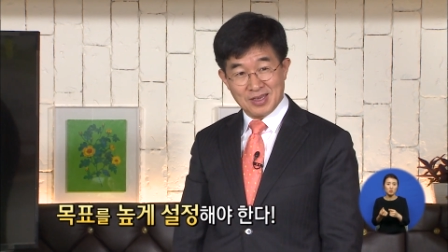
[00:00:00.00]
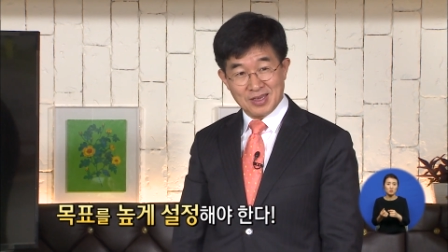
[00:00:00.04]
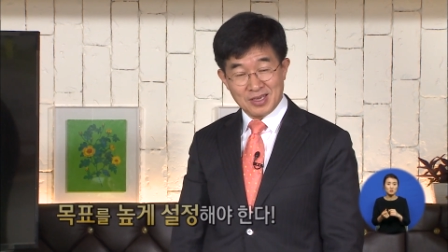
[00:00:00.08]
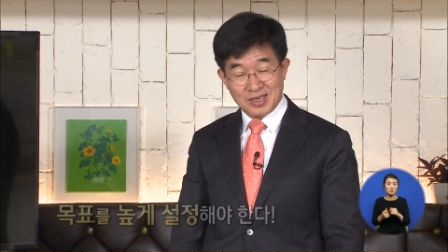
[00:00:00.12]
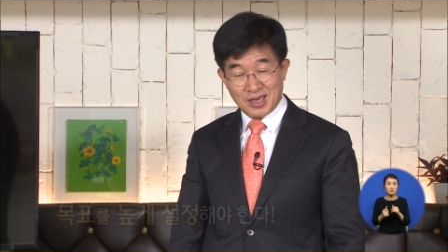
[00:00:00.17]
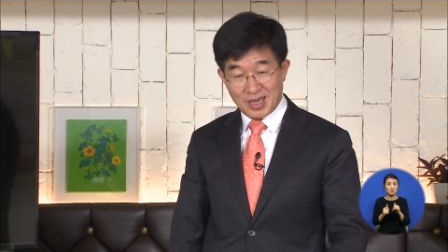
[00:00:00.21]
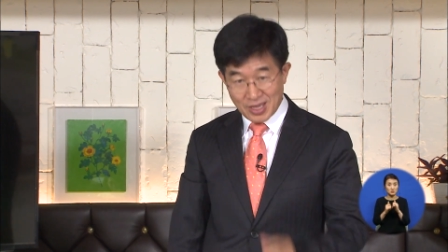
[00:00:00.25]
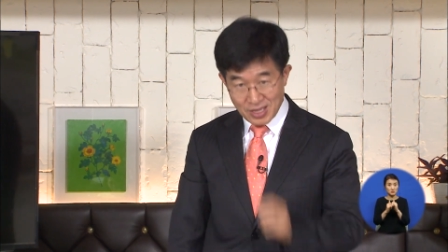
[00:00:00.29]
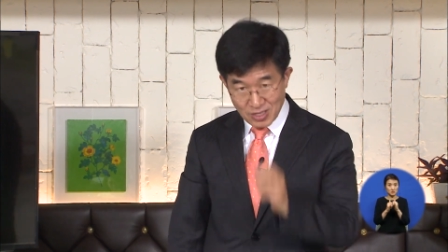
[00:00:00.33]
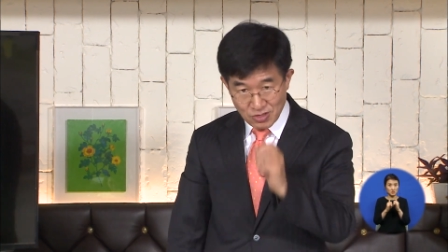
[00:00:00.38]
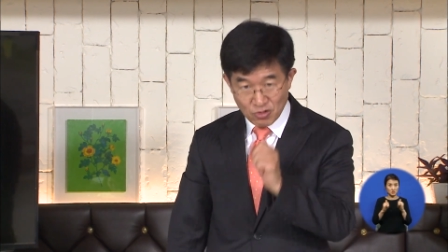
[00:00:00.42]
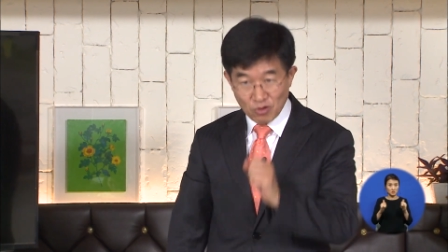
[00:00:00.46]

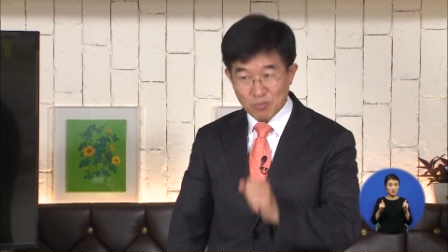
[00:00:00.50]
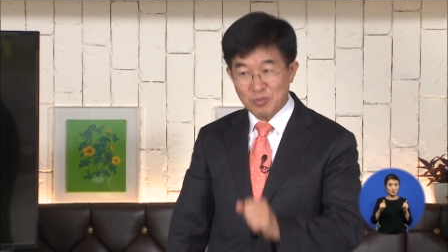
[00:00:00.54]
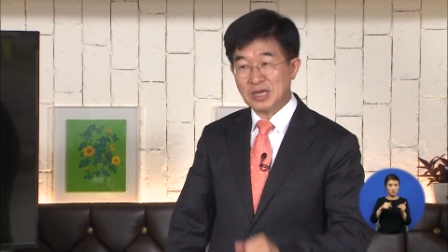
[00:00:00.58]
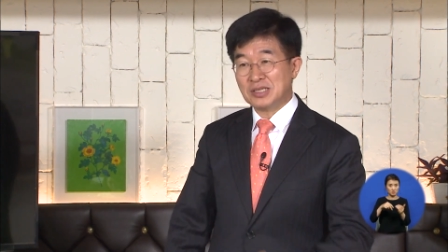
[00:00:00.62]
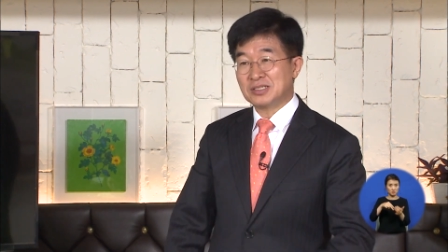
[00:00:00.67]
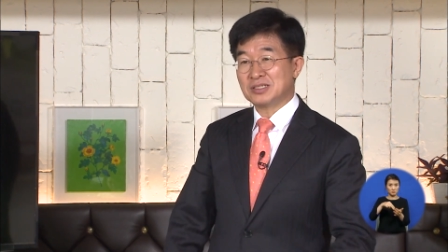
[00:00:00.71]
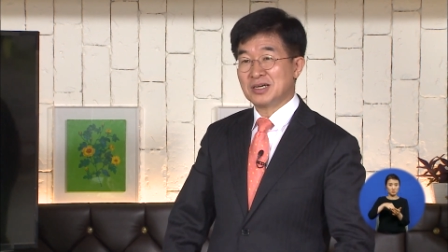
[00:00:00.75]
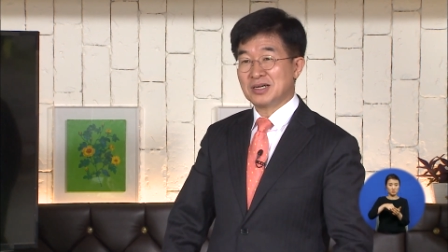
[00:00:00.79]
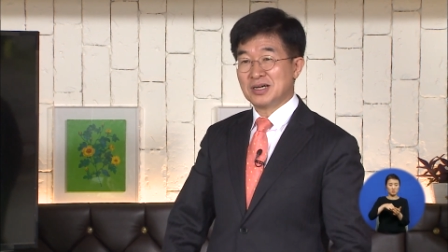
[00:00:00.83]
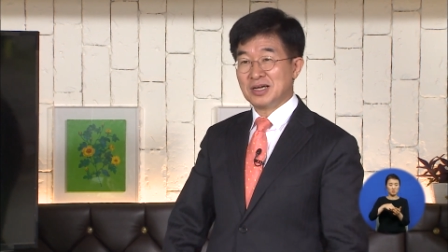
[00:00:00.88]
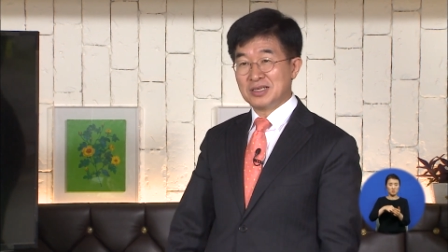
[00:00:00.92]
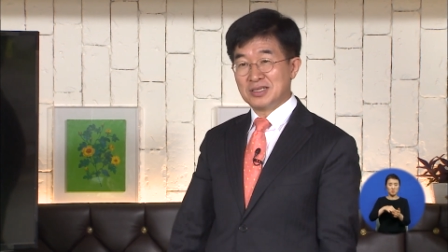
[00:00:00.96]
개인도
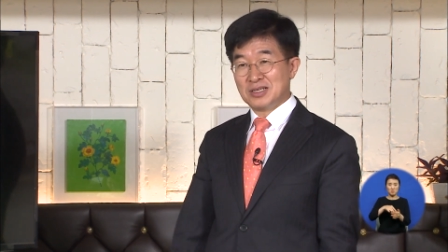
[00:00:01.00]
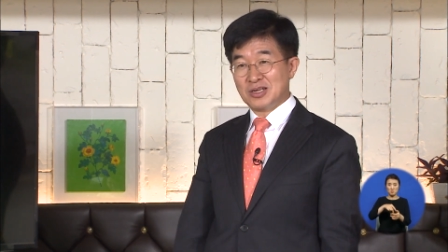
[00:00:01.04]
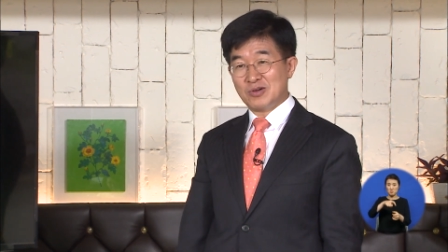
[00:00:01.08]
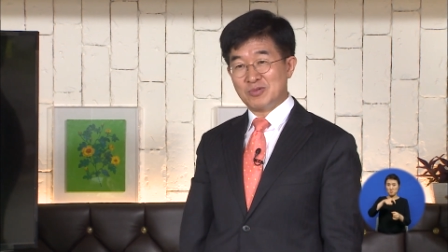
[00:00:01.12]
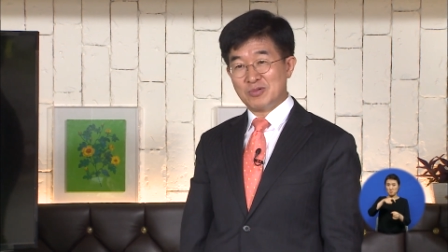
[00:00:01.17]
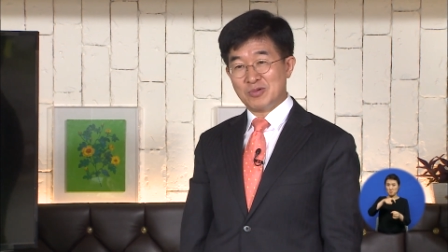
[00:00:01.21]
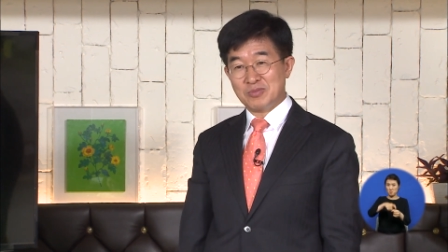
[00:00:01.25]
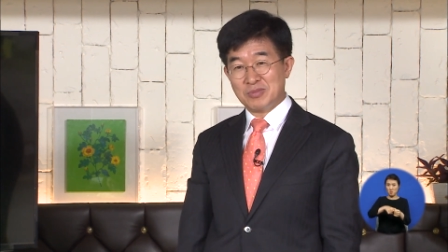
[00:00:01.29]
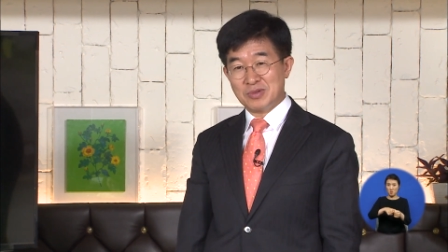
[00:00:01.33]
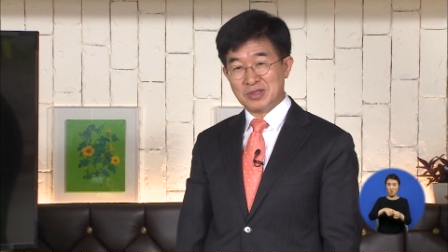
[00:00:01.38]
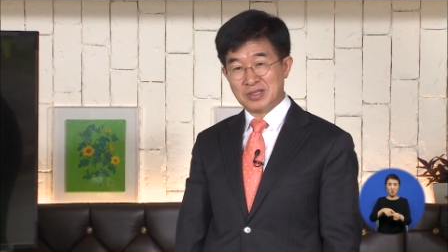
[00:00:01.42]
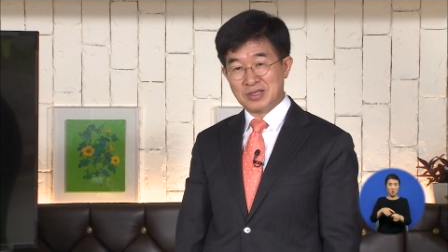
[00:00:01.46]
마찬가지라고
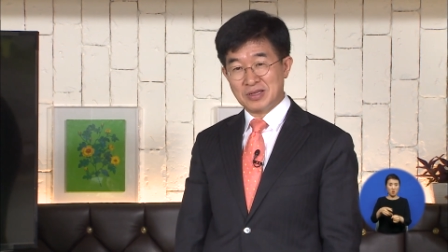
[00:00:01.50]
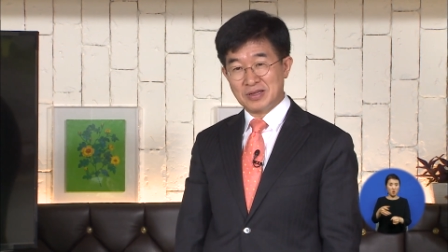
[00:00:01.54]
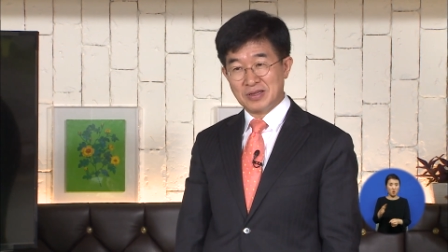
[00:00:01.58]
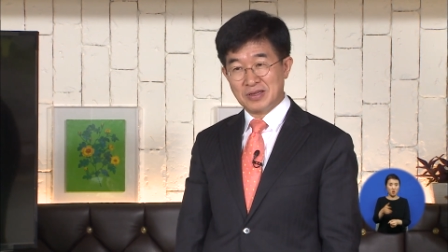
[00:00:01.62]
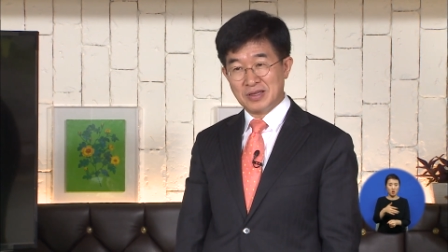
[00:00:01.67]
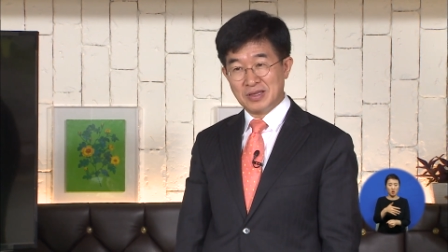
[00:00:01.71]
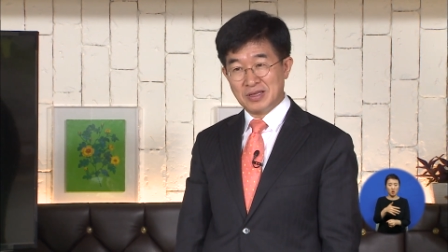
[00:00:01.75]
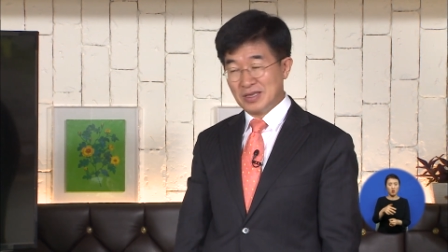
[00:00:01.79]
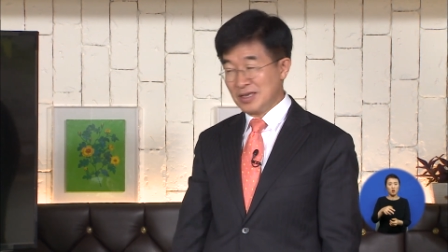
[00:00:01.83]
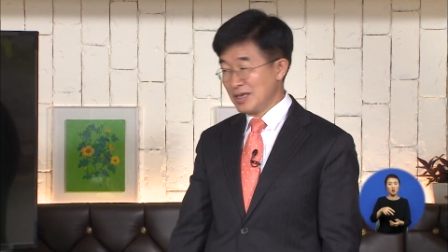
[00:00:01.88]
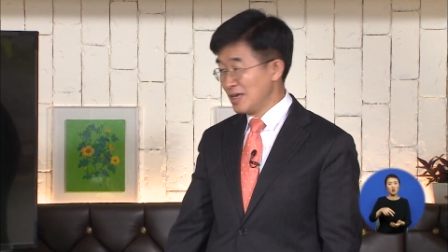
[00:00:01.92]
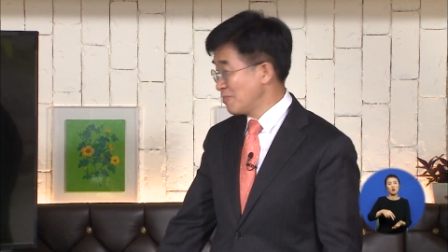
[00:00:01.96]
합니다. 예,